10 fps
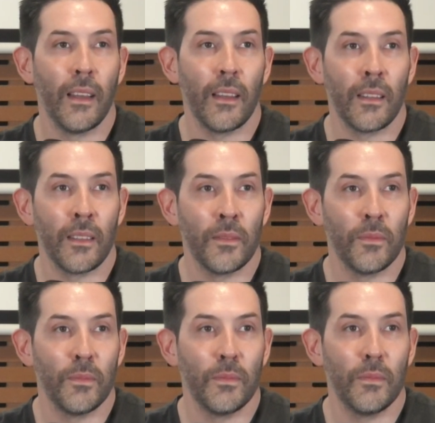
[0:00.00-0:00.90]
Euh,
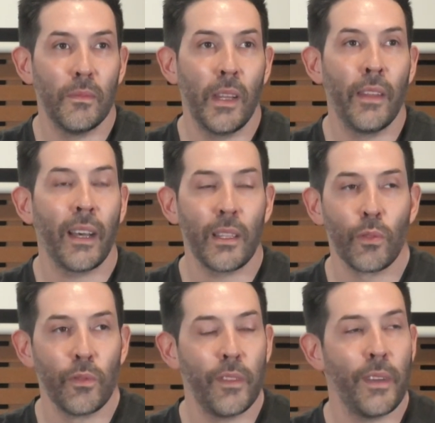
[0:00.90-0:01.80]
la narration
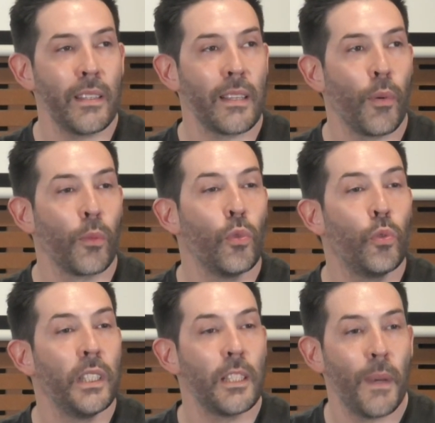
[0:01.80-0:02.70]
de Vivès apporte beaucoup
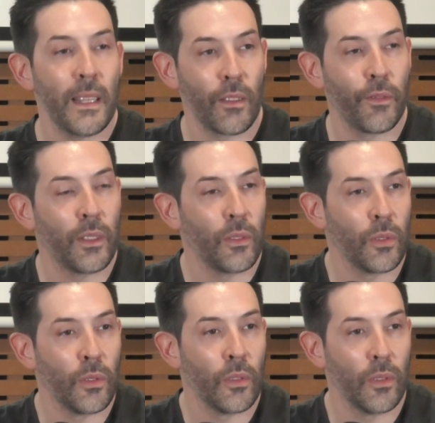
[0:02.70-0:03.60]
d'espace en fait
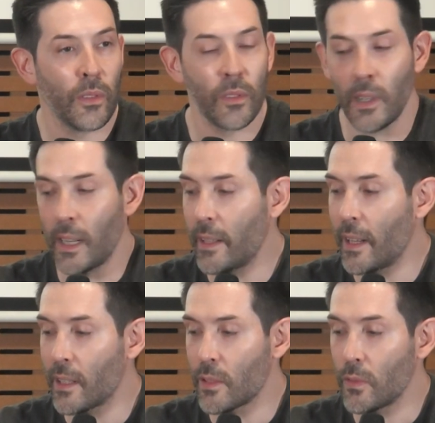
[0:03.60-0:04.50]
à la
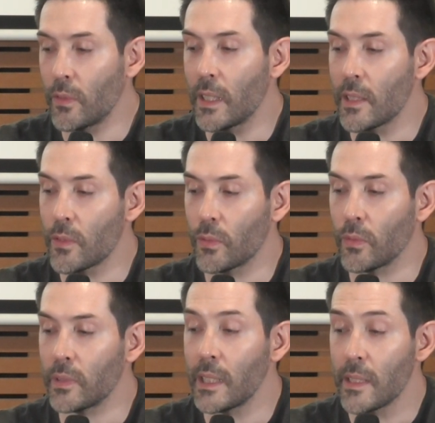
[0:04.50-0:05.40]
narration et son
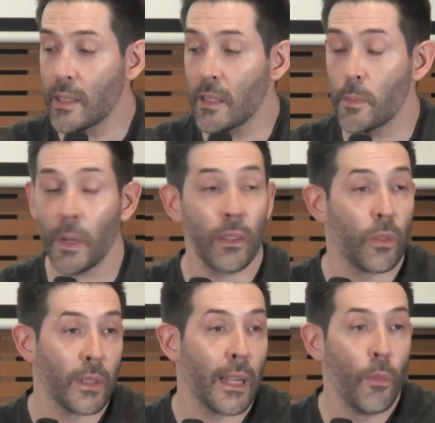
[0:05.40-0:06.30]
dessin se prête
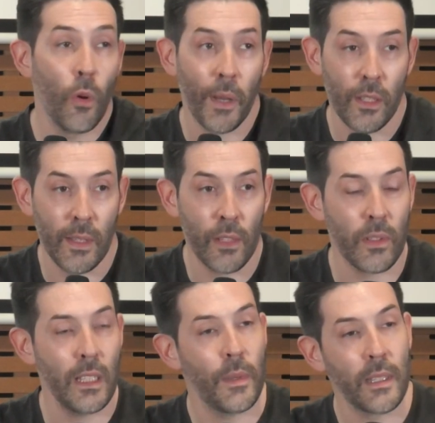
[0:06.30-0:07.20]
totalement au personnage
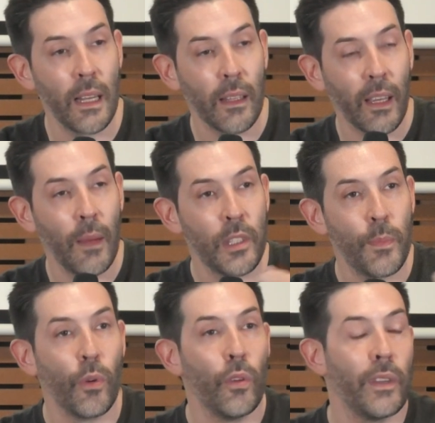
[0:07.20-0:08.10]
aussi parce qu'il a un trait un petit
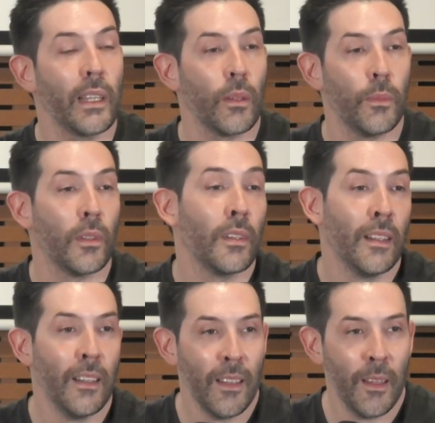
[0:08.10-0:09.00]
peu levé comme
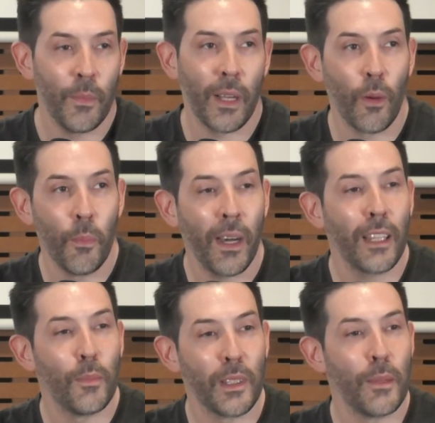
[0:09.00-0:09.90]
pas comme
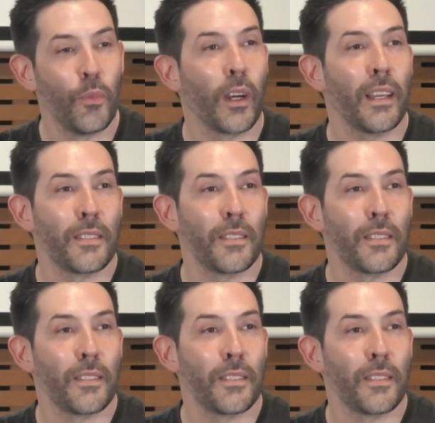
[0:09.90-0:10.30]
Pratt, mais qui pourrait